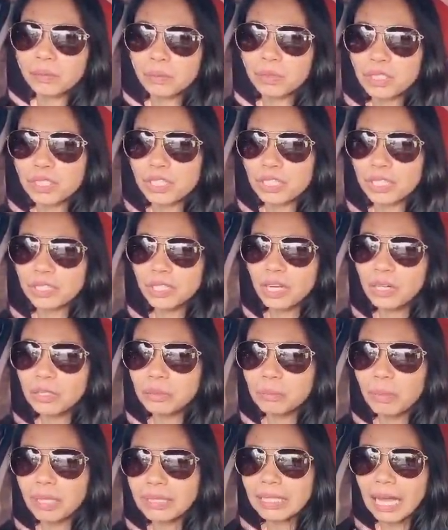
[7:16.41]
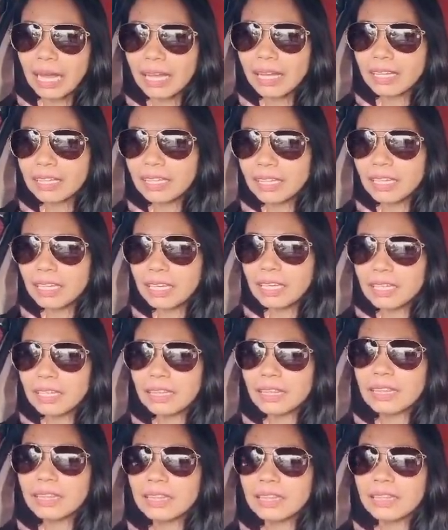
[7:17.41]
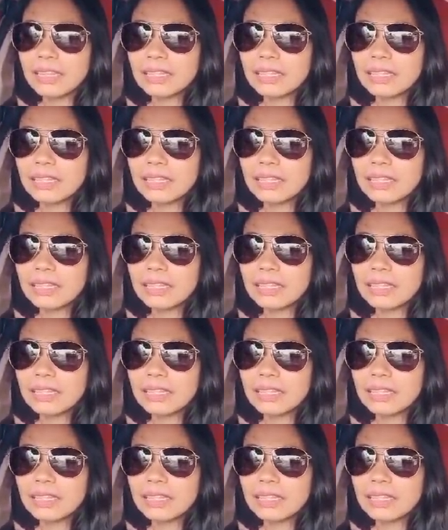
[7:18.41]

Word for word: which is around Matain,